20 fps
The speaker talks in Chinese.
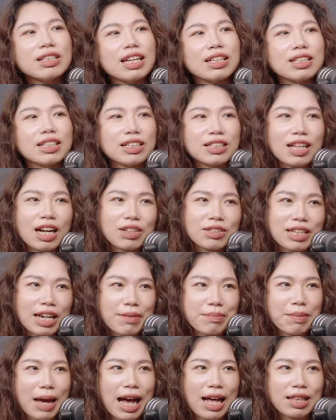那提到在
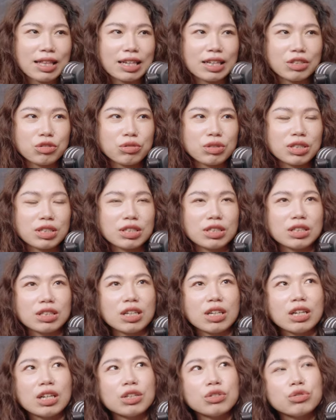巴黎，就是
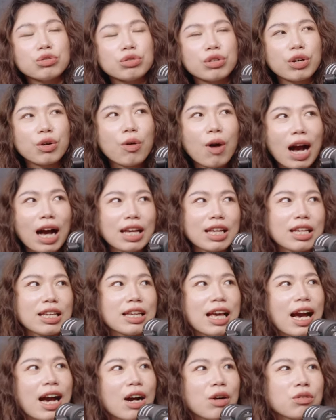学花艺
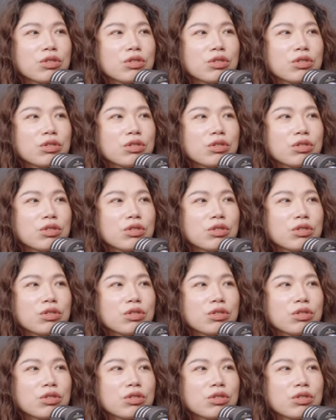啊，